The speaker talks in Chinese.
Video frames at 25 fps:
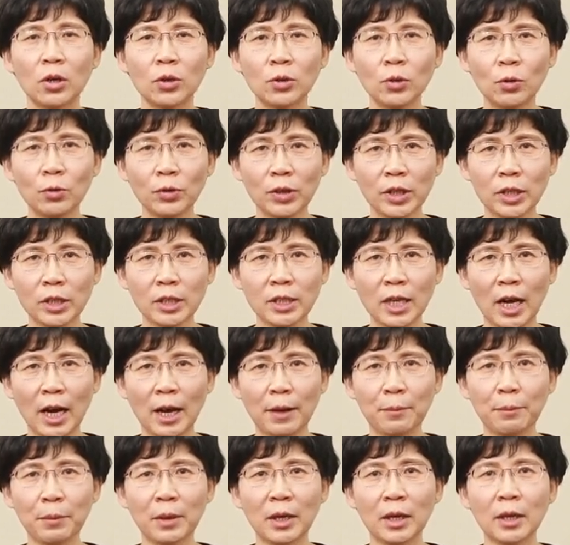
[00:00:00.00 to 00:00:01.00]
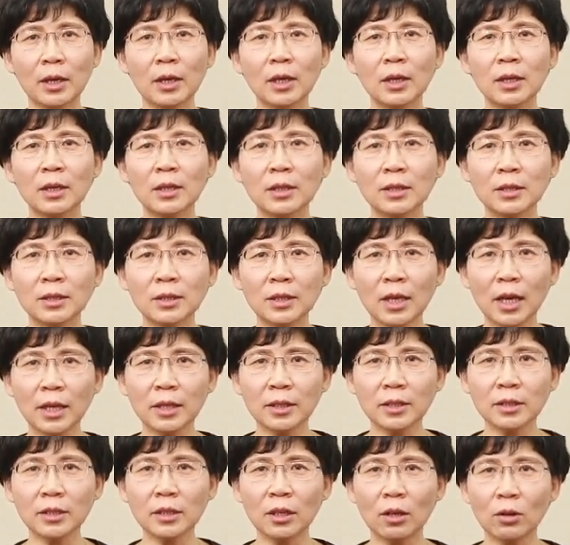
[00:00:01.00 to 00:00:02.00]
用于阐明
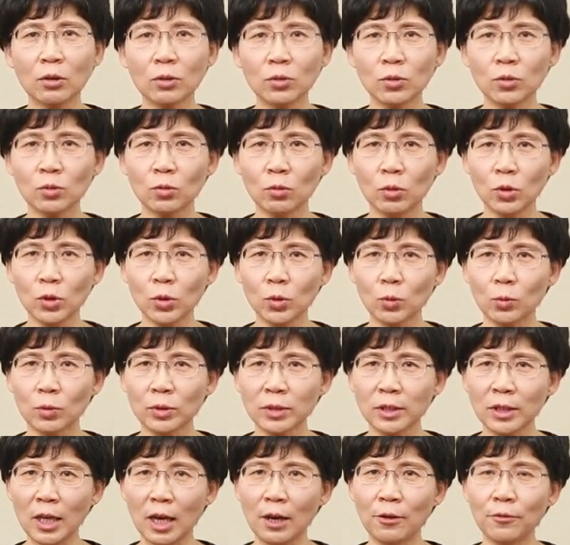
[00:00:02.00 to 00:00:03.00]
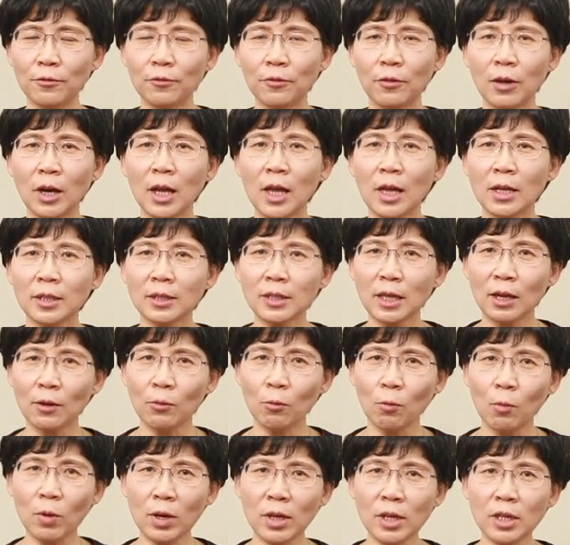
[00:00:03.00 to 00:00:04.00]
三焦所属脏腑在
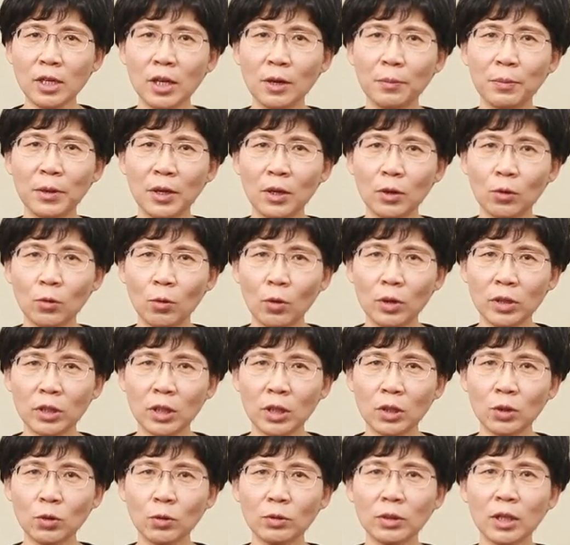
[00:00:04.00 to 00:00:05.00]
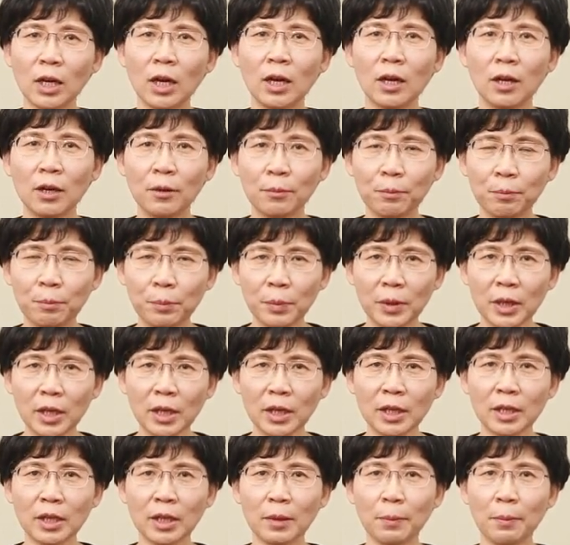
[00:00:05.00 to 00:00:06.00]
温热病过程中的
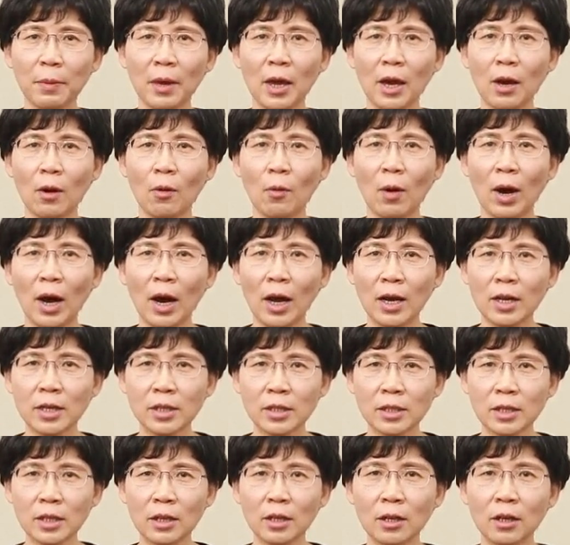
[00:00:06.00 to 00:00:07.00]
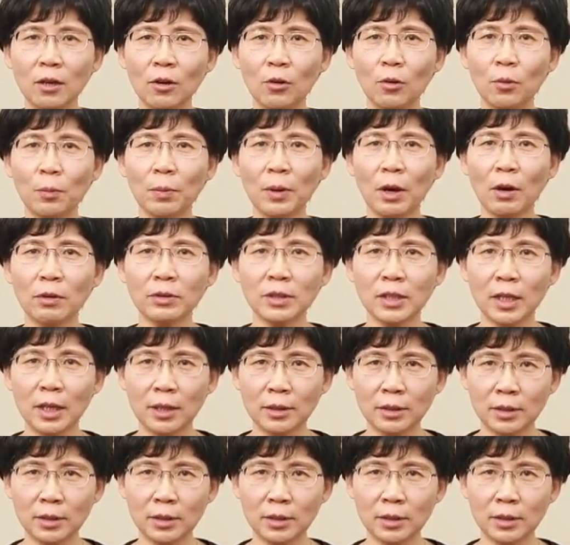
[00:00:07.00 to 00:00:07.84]
病理变化、症候表现